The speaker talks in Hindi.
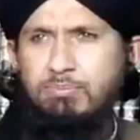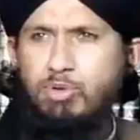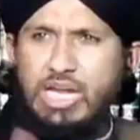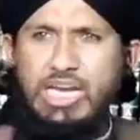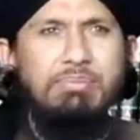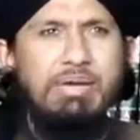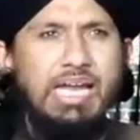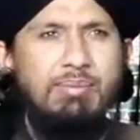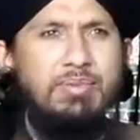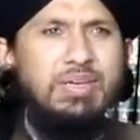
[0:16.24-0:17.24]
पुराने
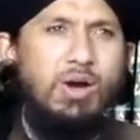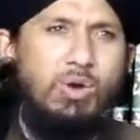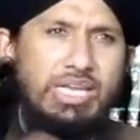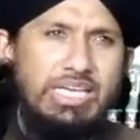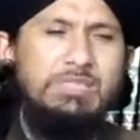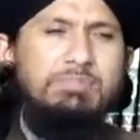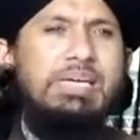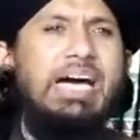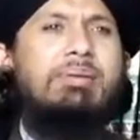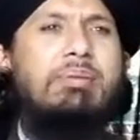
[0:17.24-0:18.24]
बयान में भी और इस
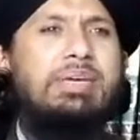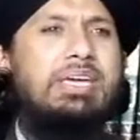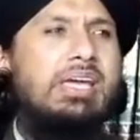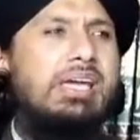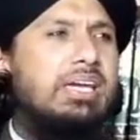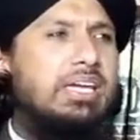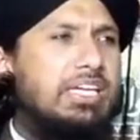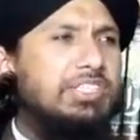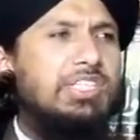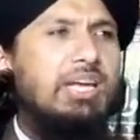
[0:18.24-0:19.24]
बयान में भी
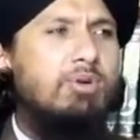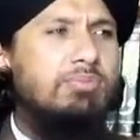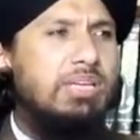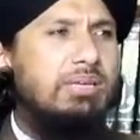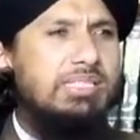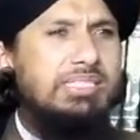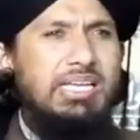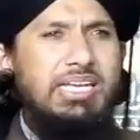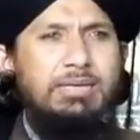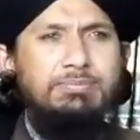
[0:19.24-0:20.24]
इंजीनियर मोहम्मद अली
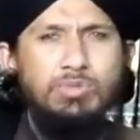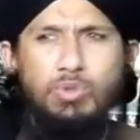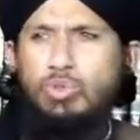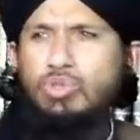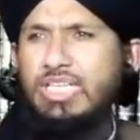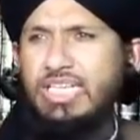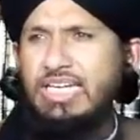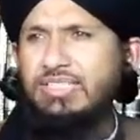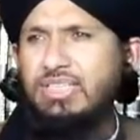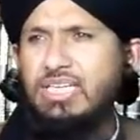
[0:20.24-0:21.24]
मिर्ज़ा ने कुछ
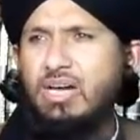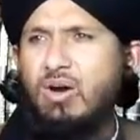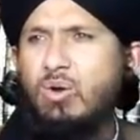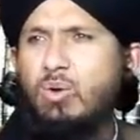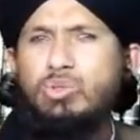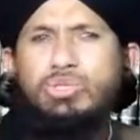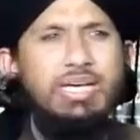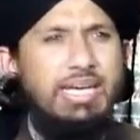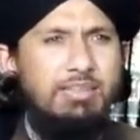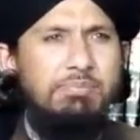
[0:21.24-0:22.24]
ख्यामतें और कुछ
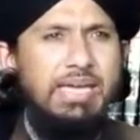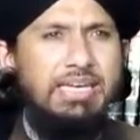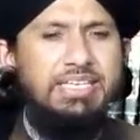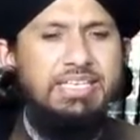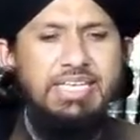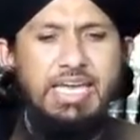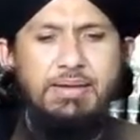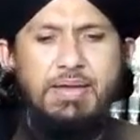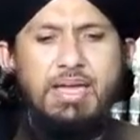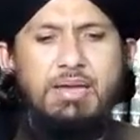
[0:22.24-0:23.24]
गलत बयानियाँ की
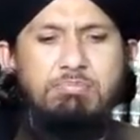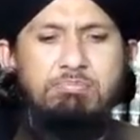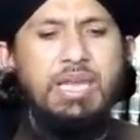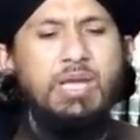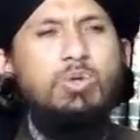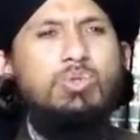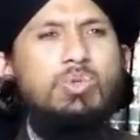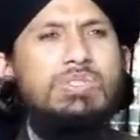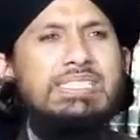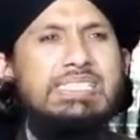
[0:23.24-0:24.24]
हैं
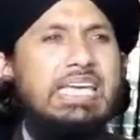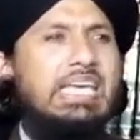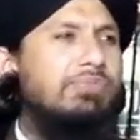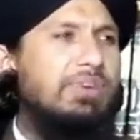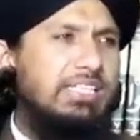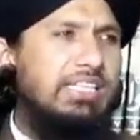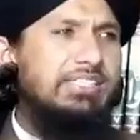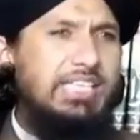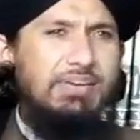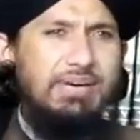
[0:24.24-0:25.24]
बिलखसूस ज़यीफ़
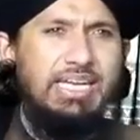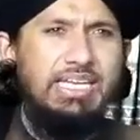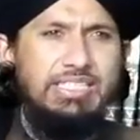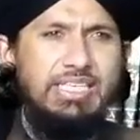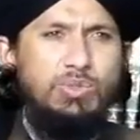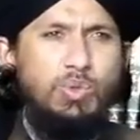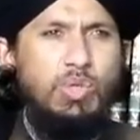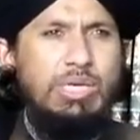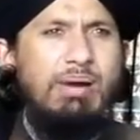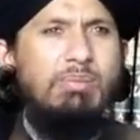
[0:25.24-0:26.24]
हदीस के हवाले से
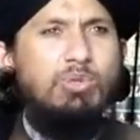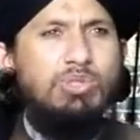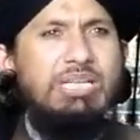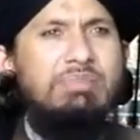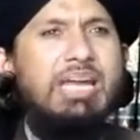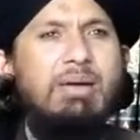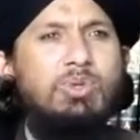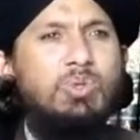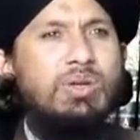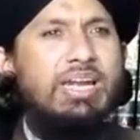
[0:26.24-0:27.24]
जो इमाम मुस्लिम रहमत